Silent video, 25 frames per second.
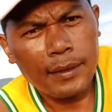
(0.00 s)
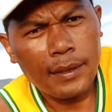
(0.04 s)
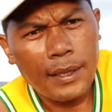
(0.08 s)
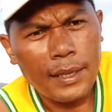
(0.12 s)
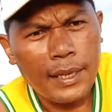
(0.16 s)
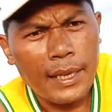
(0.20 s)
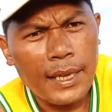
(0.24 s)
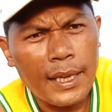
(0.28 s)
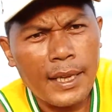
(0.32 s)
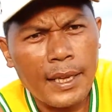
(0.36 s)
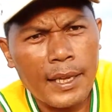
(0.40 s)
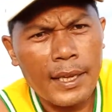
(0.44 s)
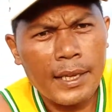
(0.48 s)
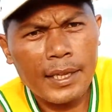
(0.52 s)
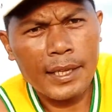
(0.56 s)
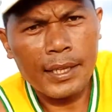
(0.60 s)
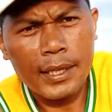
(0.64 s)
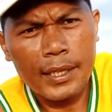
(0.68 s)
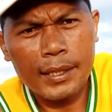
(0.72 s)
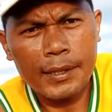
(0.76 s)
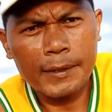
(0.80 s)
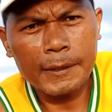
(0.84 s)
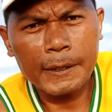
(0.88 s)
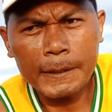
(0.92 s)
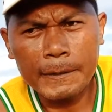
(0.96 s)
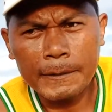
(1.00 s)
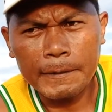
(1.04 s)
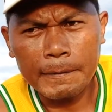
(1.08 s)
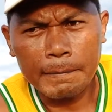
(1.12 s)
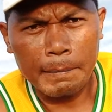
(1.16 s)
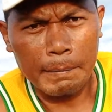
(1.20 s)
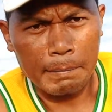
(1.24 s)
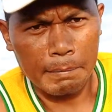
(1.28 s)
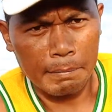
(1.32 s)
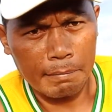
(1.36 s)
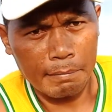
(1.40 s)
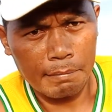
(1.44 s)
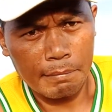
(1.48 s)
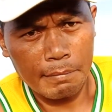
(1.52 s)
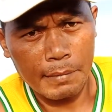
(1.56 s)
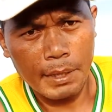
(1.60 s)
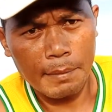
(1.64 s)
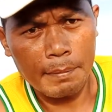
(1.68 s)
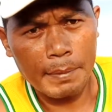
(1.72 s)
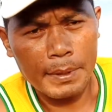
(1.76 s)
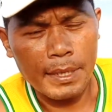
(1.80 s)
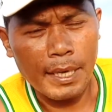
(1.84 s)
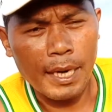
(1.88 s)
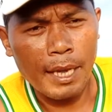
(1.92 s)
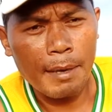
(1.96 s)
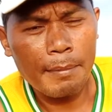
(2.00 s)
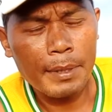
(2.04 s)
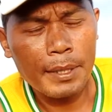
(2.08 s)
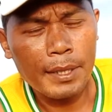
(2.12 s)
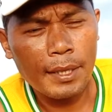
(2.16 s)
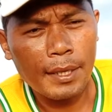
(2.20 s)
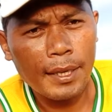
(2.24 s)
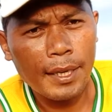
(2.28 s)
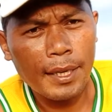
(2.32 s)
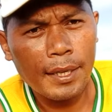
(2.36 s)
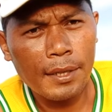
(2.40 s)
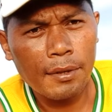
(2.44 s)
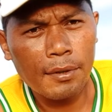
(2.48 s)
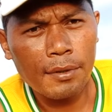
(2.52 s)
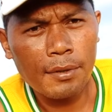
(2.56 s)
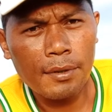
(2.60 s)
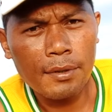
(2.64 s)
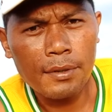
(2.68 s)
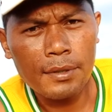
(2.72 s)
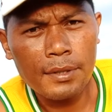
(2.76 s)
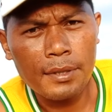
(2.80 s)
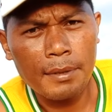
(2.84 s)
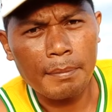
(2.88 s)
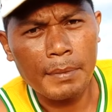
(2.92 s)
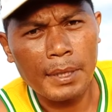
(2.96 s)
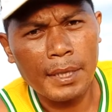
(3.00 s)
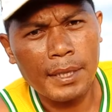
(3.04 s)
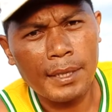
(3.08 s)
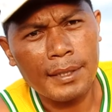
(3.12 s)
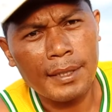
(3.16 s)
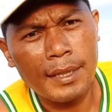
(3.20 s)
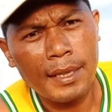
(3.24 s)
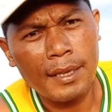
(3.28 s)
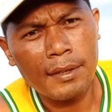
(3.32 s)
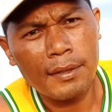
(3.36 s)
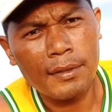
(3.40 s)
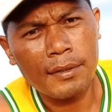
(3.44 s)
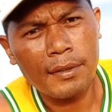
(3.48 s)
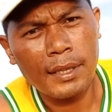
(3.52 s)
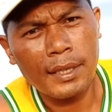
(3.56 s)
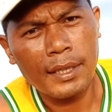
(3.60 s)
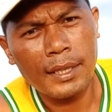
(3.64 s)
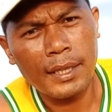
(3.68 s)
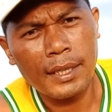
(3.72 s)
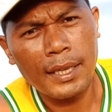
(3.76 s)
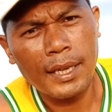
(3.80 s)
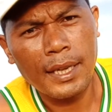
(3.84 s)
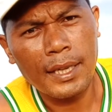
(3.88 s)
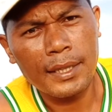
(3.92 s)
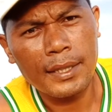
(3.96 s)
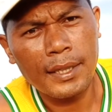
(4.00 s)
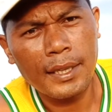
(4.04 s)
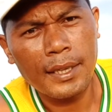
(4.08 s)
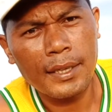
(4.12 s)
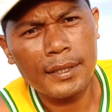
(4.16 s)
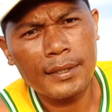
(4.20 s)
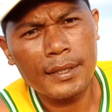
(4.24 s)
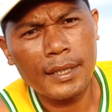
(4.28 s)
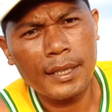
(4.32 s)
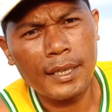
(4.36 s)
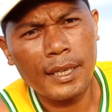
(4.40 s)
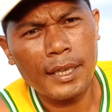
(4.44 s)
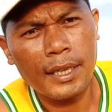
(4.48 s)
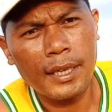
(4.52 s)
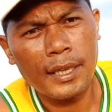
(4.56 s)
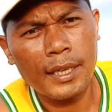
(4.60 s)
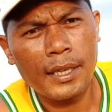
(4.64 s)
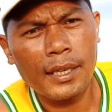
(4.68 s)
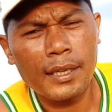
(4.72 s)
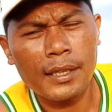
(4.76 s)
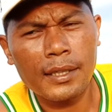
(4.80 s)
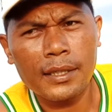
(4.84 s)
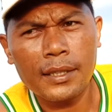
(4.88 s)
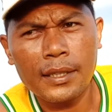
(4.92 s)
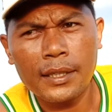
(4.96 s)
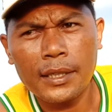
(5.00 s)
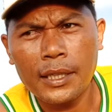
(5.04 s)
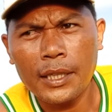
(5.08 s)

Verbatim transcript: uh, magpasalamat raday ko sa mga tao nga nihatag silang